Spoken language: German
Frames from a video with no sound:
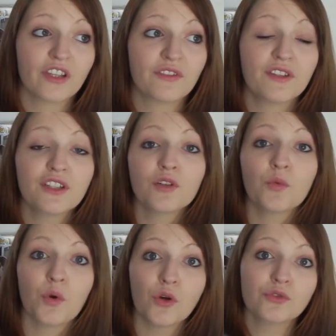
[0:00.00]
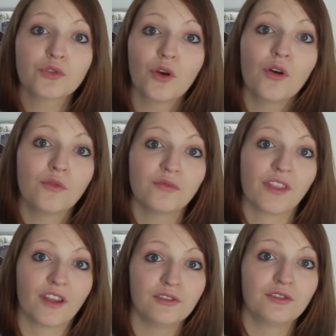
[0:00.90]
Und ich finde Won't Go
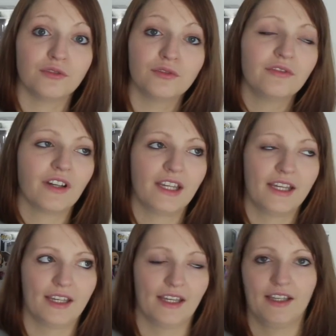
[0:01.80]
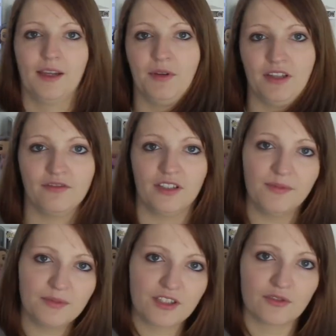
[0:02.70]
Home Without You, weil er ja in Hermine
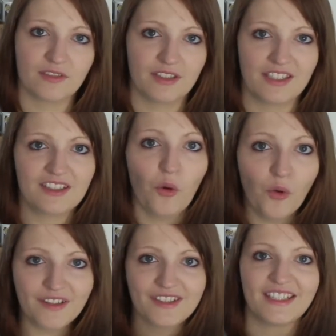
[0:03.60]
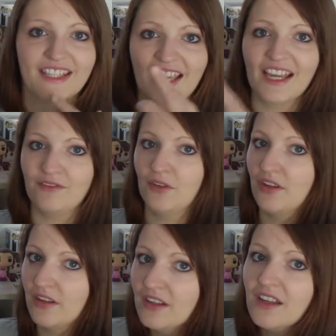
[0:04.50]
verliebt ist und nicht ohne sie gehen
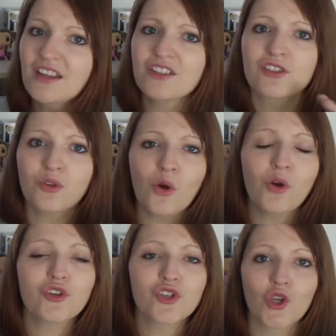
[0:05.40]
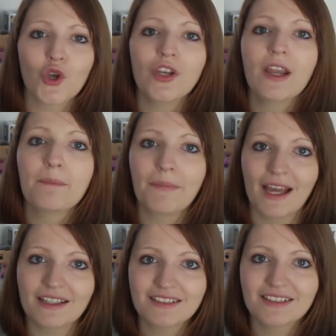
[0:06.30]
würde, so schön
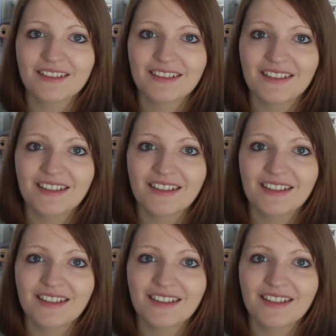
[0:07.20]
passt.